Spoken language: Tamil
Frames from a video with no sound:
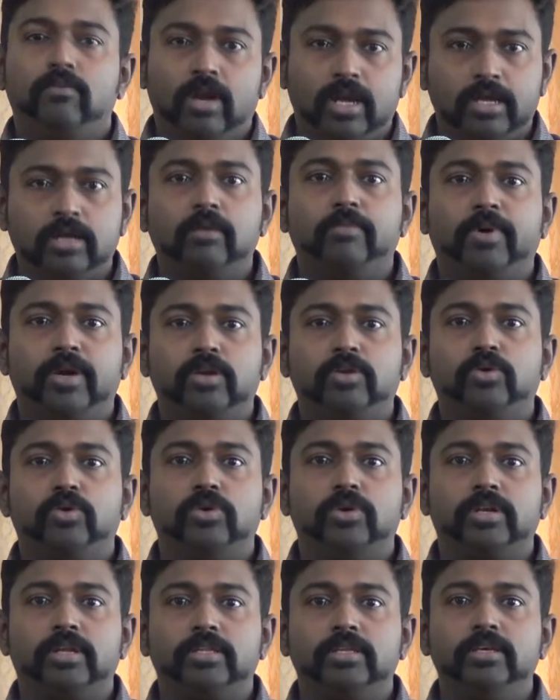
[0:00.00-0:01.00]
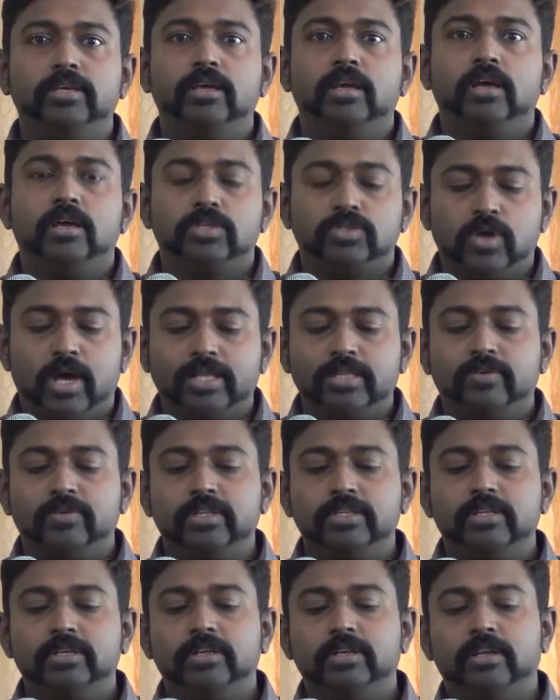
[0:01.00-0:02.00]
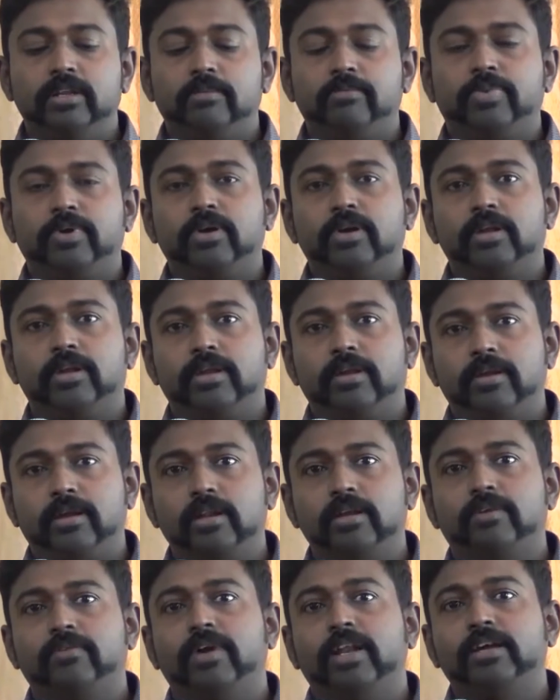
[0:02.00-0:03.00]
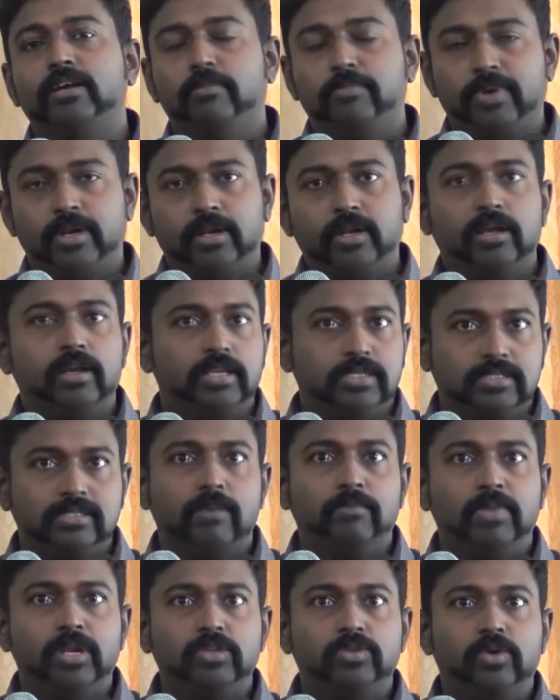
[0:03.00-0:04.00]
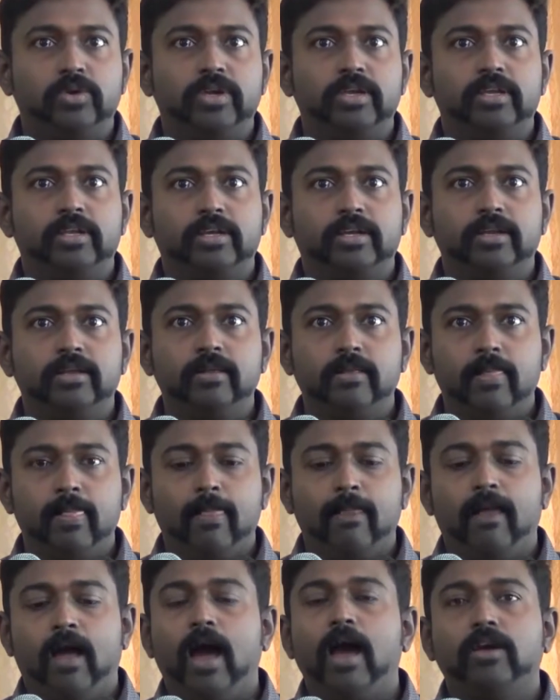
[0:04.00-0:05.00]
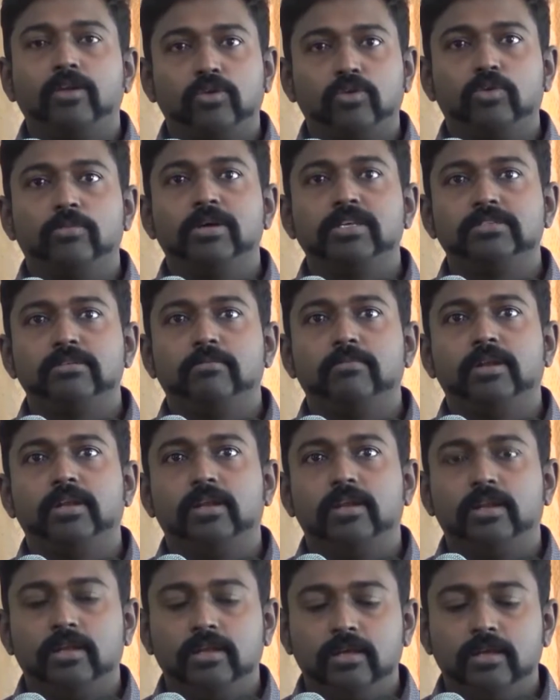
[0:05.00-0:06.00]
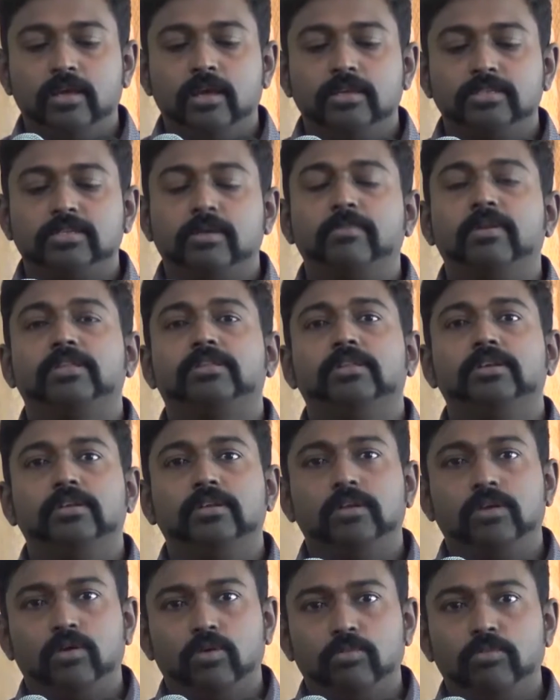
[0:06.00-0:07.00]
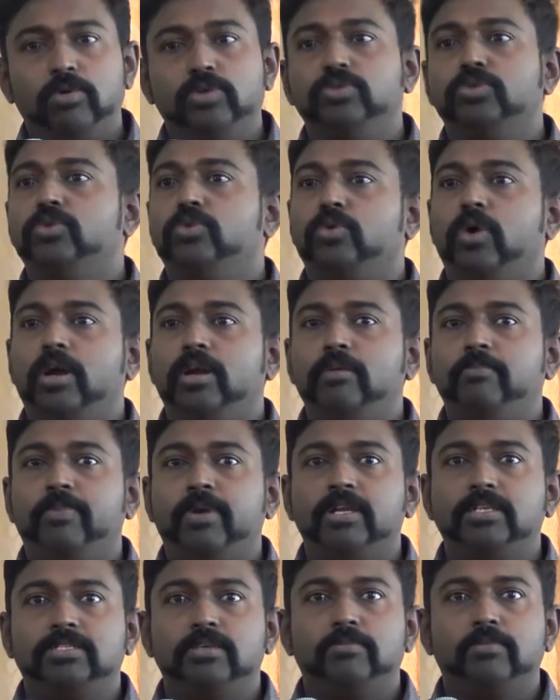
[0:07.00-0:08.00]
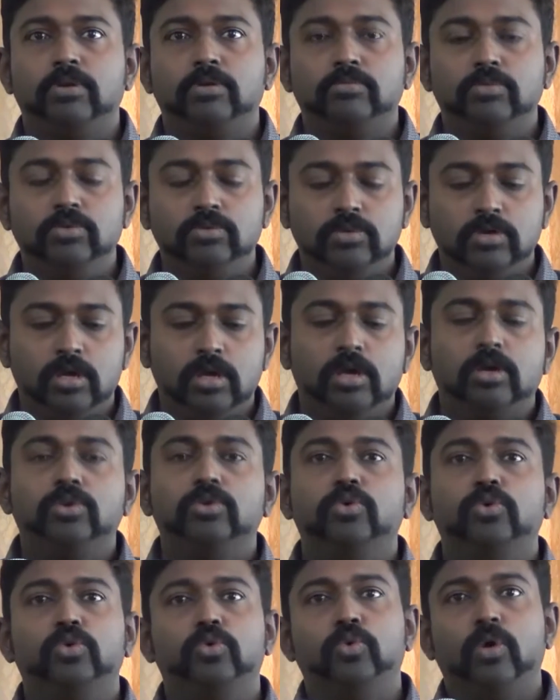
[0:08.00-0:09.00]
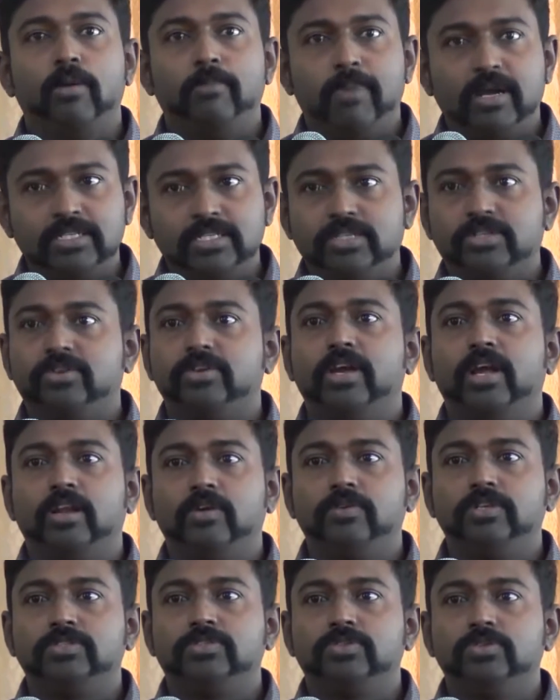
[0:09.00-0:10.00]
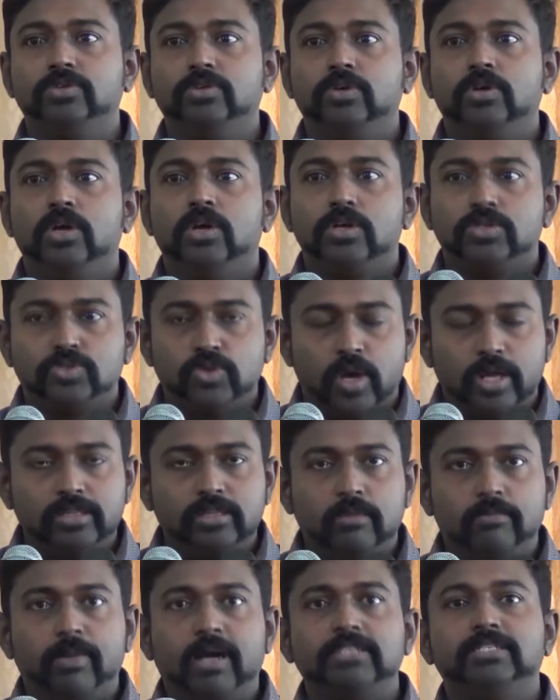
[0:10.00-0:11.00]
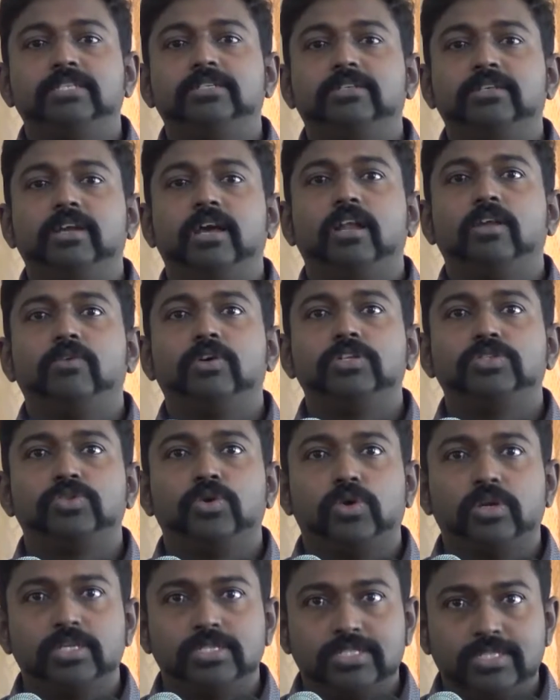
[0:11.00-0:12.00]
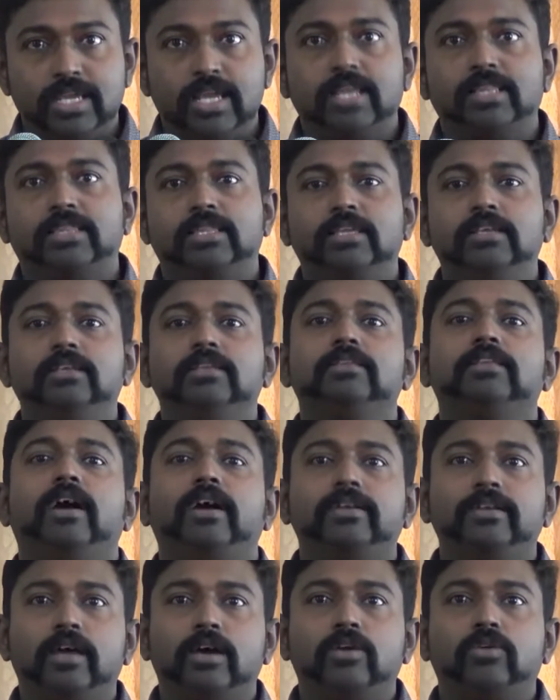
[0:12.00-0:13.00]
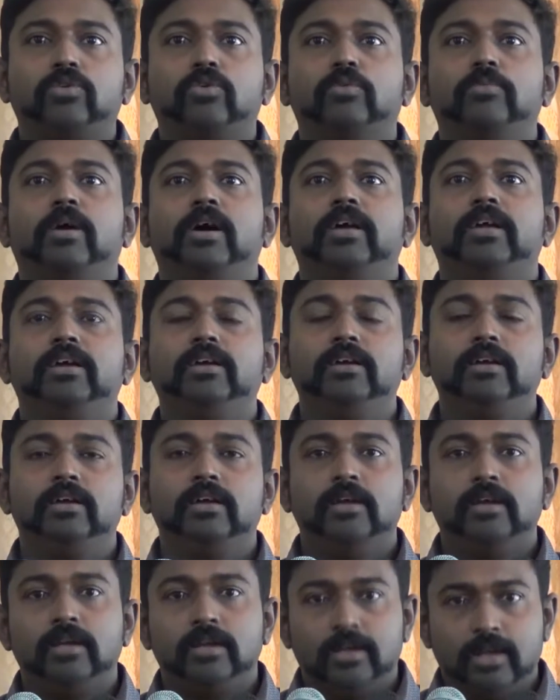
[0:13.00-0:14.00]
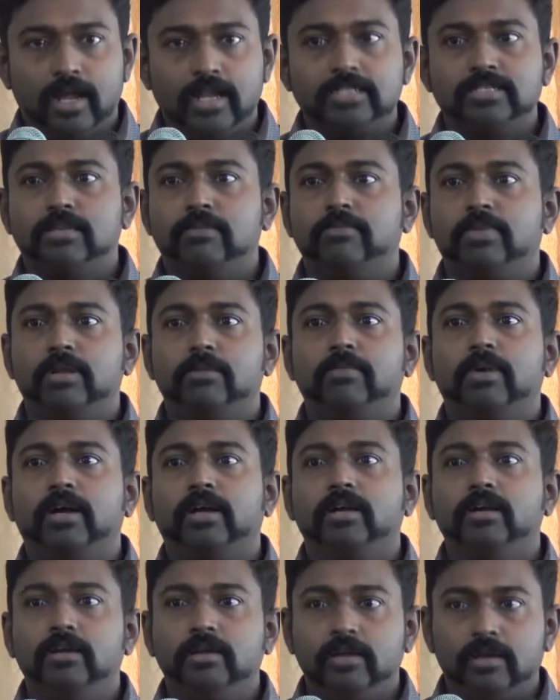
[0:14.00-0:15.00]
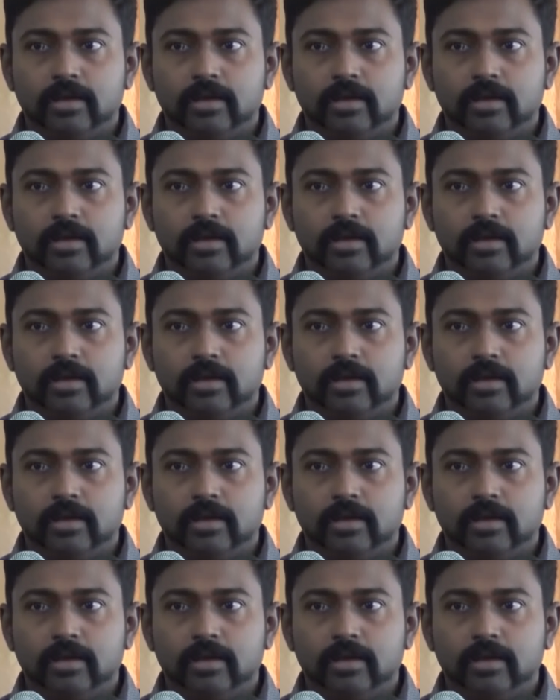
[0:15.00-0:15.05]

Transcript: வழங்கப்படணுன்றது ஸோ அதை வந்து நம்ம எங்களுக்கு வழங்கப்படுற சம்பள தொகை இருக்குது ஆயிரம் ரூபாய் சம்பளையில் சம்பளத்தில் ஒம்பது நூறுரூவா அடிப்படை சம்பளமும் நூறுரூவா பட்ஜெட்ரி அலவன்ஸும் ஸோ அந்த பட்ஜெட்ரி அலவன்ஸோடு சேர்த்து இந்த ஐயாயிரம் ரூபாயை நாள் சம்பளமாக